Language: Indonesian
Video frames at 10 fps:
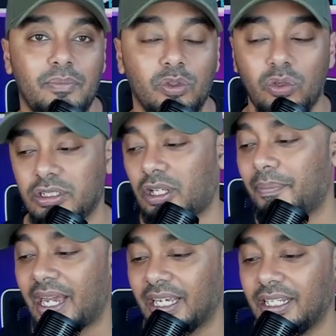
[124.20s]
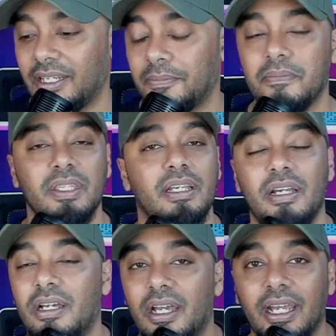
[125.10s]
yang mundur, siapa yang ini.
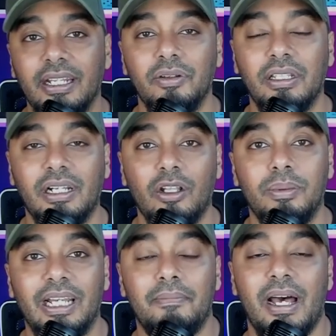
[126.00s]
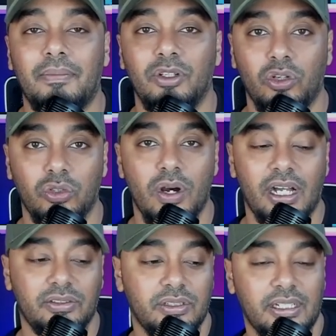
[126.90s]
Ini udah terlalu melebar menurut gue
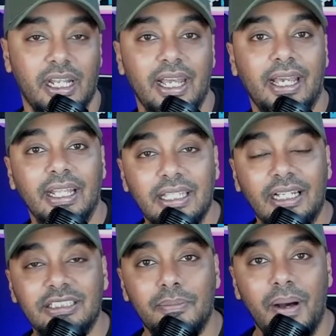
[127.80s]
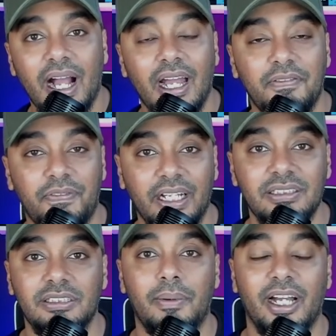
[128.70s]
kasusnya. Jadi kita sebagai
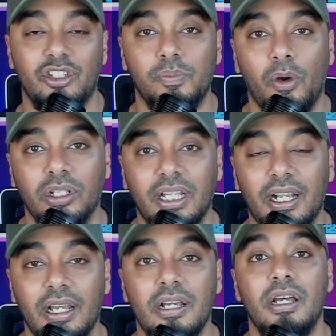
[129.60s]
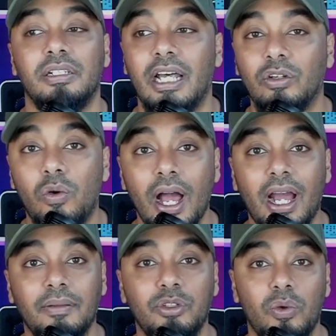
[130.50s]
fans, sebagai supporter, dan gue
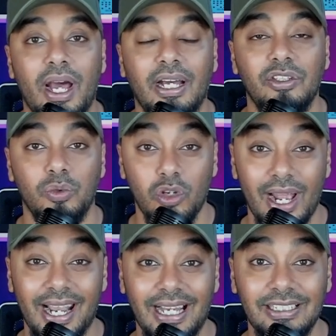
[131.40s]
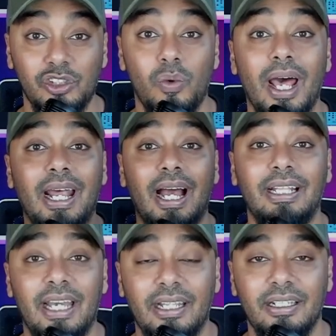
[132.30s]
akan menyuarakan suara
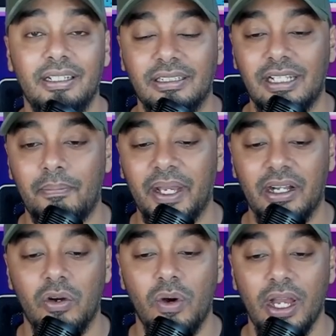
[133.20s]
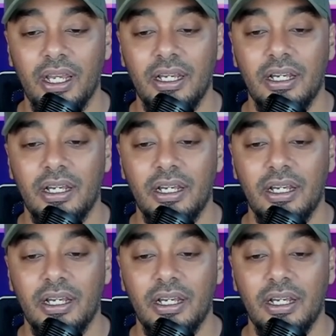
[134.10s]
kalian yang sampai ke gue